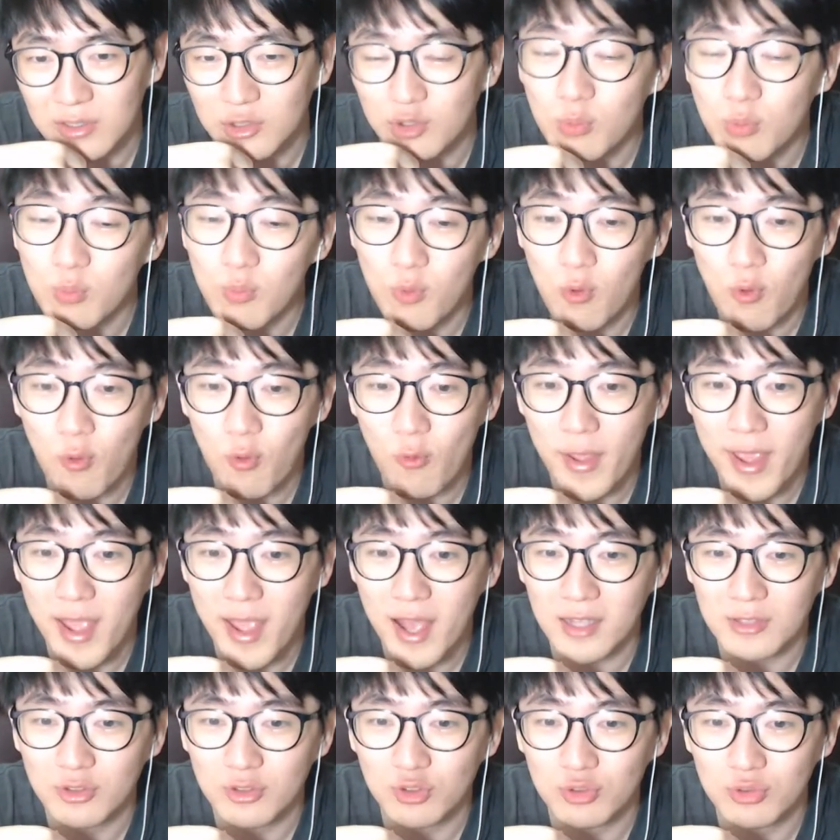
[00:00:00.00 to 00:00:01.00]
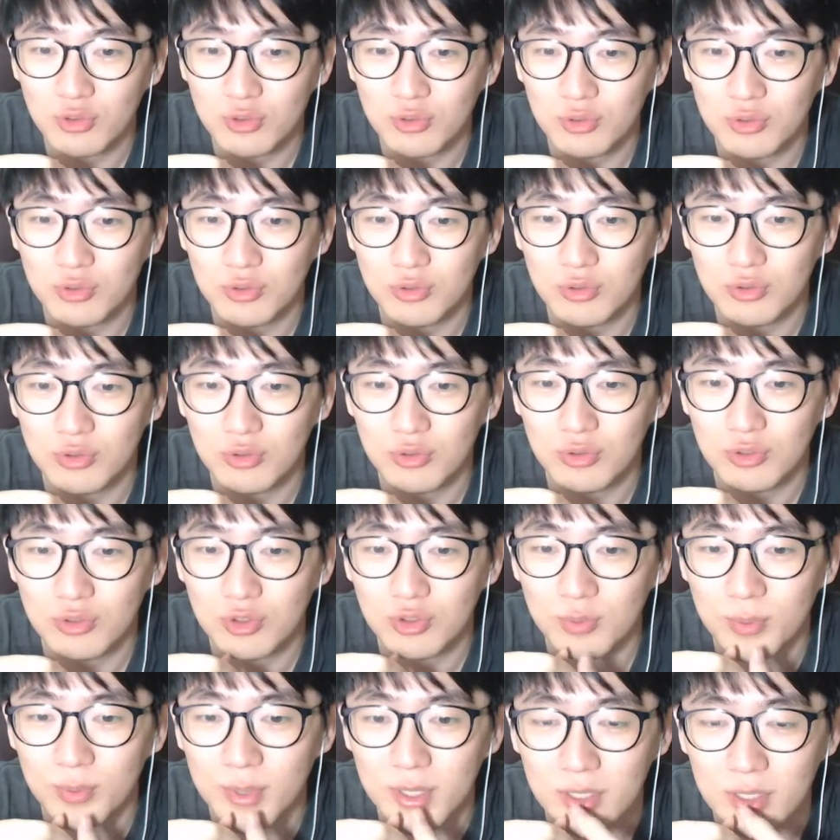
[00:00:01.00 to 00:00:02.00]
좀 외야수
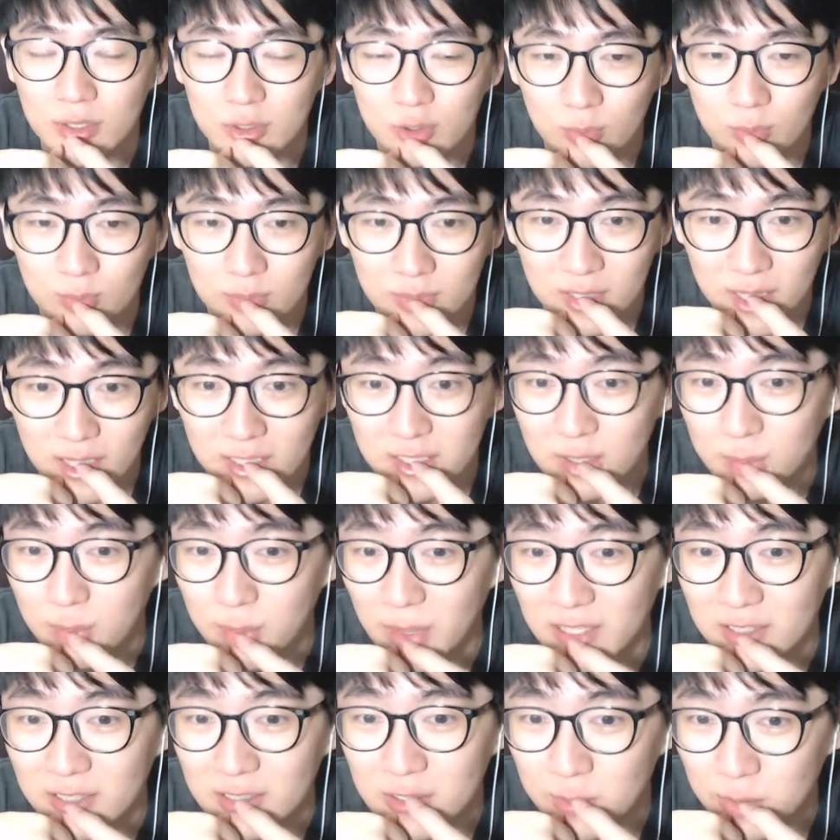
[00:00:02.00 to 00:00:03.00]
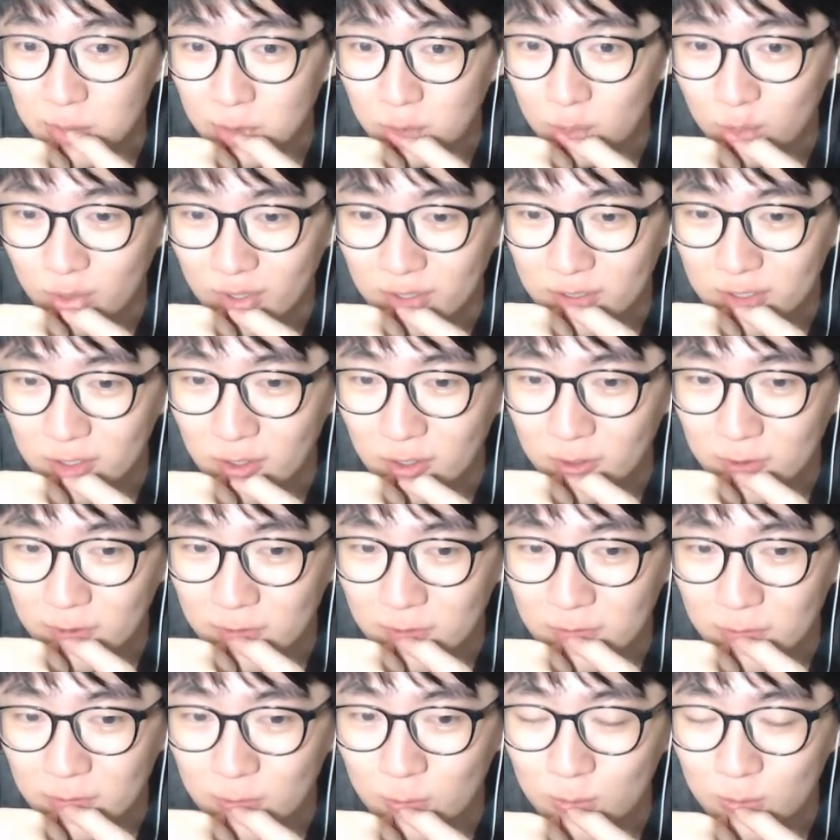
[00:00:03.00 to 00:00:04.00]
수비를 좀 다시 봤으면 좋겠어요.
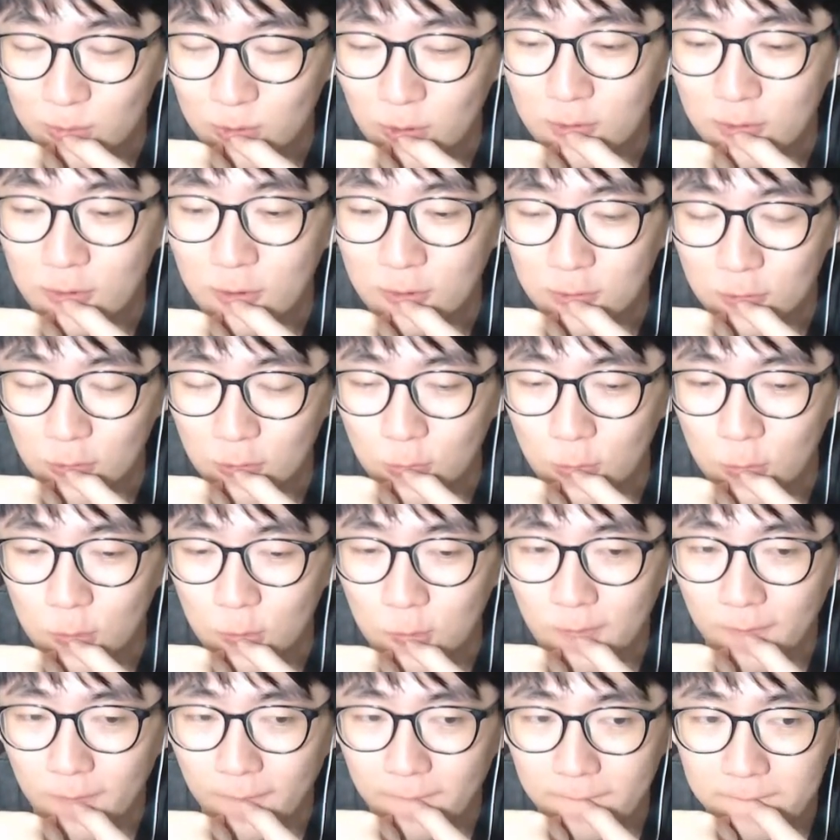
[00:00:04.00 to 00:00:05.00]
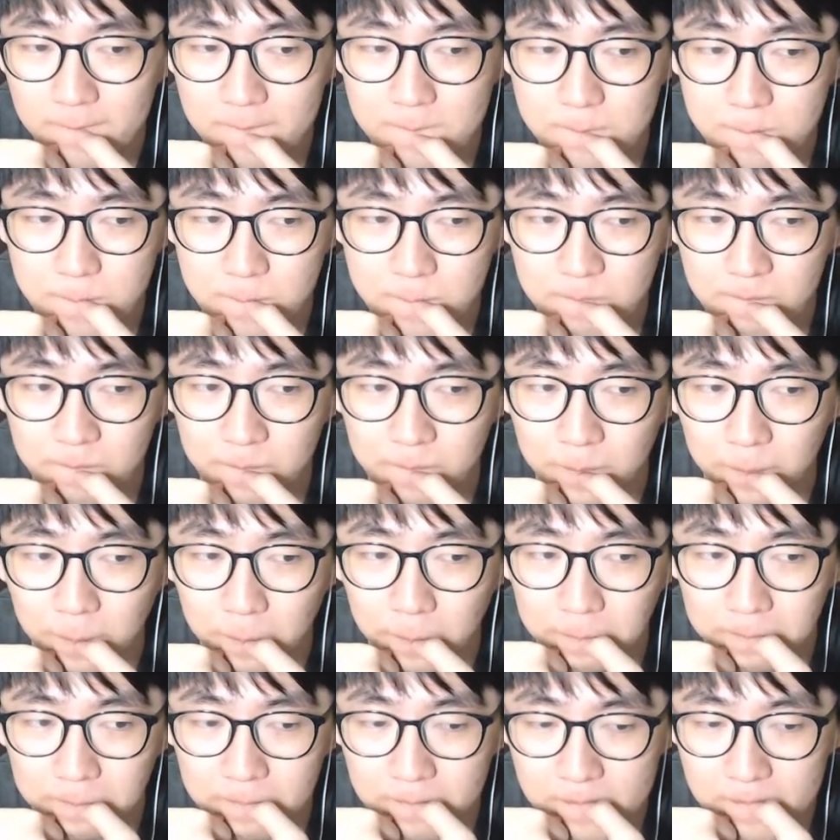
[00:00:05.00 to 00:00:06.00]
좀 적극적으로.
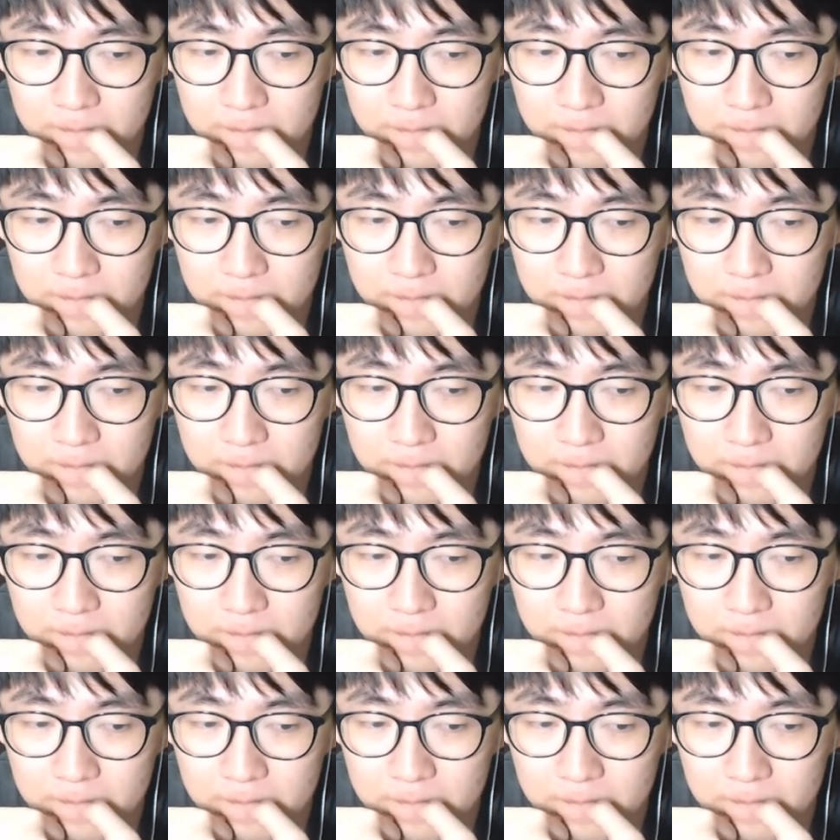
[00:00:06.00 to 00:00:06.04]
음.